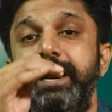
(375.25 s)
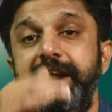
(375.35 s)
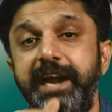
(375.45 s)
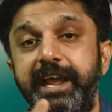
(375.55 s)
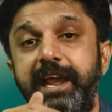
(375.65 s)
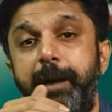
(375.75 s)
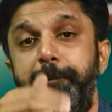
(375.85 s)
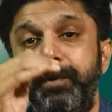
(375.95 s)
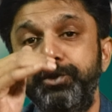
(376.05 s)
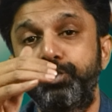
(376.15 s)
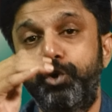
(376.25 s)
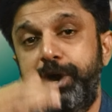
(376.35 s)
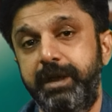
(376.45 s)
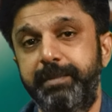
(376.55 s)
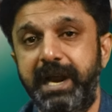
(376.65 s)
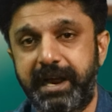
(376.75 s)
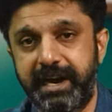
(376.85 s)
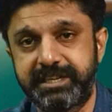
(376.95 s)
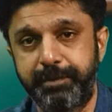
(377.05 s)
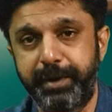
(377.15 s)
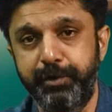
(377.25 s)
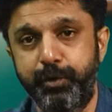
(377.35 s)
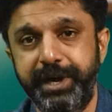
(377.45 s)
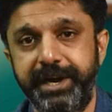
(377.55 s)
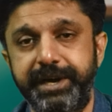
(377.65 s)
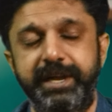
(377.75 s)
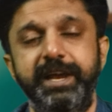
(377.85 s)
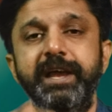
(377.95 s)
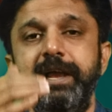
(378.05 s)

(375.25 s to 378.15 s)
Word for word: இன்னைக்கு ஐம்பது கோடிக்கு மேல கலெக்ஷன் பண்ணி ஓடிட்டு இருக்கு